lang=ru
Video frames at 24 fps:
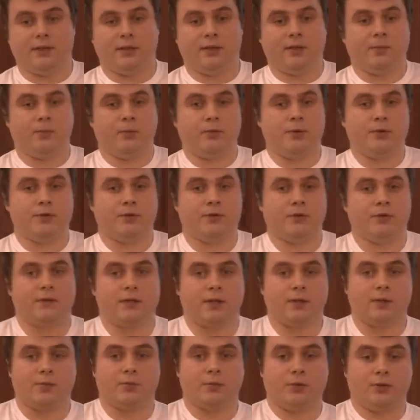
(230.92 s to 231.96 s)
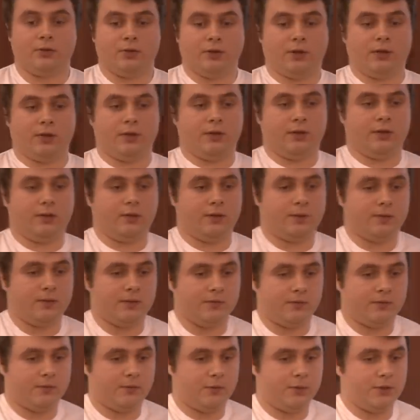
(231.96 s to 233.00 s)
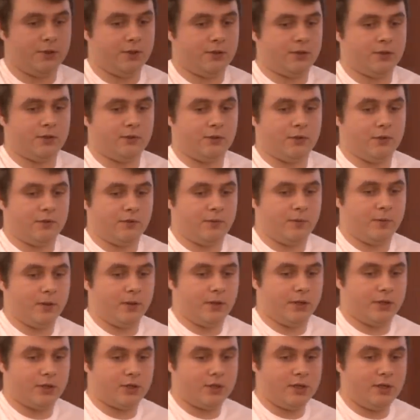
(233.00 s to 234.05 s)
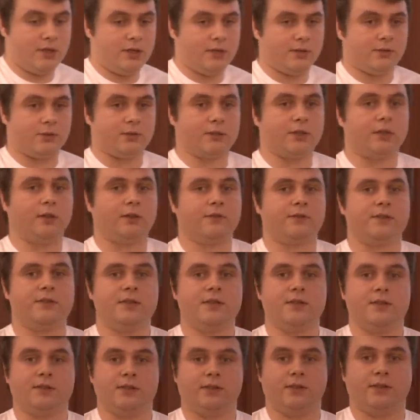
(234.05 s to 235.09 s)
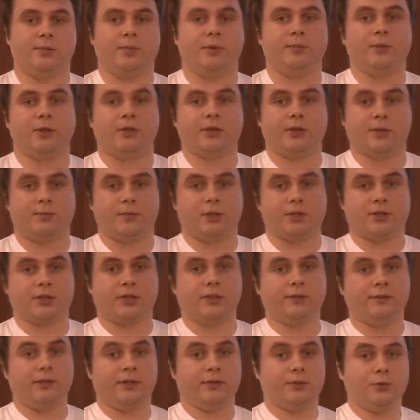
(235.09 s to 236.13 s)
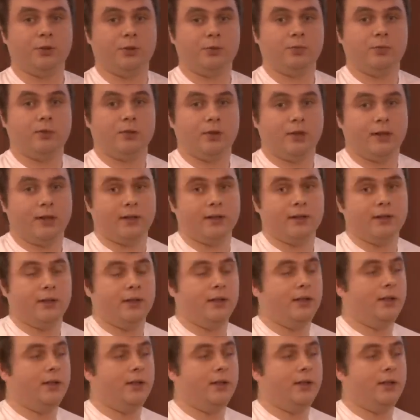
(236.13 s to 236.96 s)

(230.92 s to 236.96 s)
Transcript: когда пользователь много вводит чего-то в приложение, вот как в Тизине, например, там даже клавиатура была,